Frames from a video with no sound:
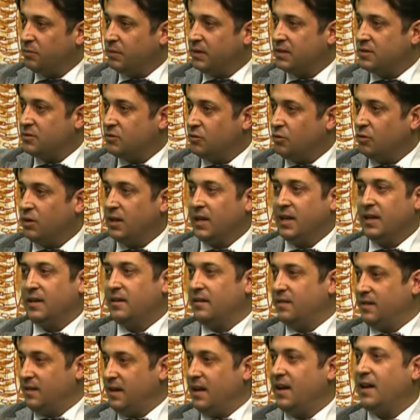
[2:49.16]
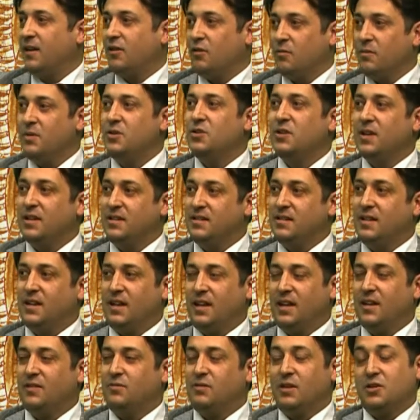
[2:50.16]
persone, eh, comincia a
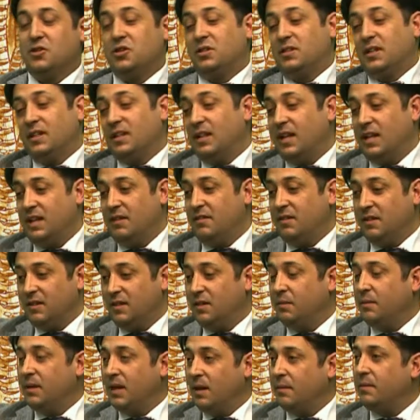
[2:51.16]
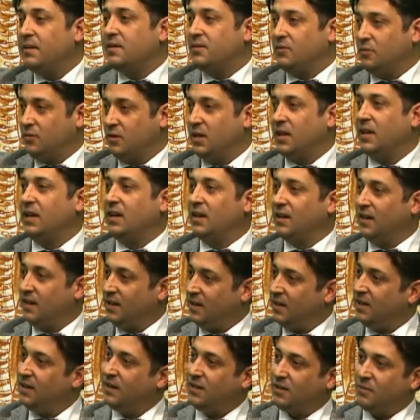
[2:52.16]
essere, su una cittadina di 20.000 persone,
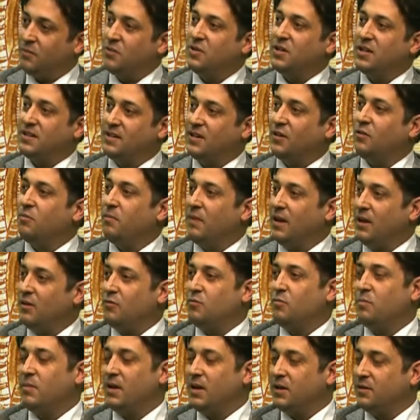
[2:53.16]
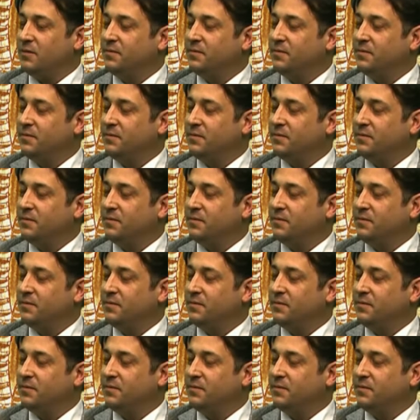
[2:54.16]
comincia a essere un bel numero.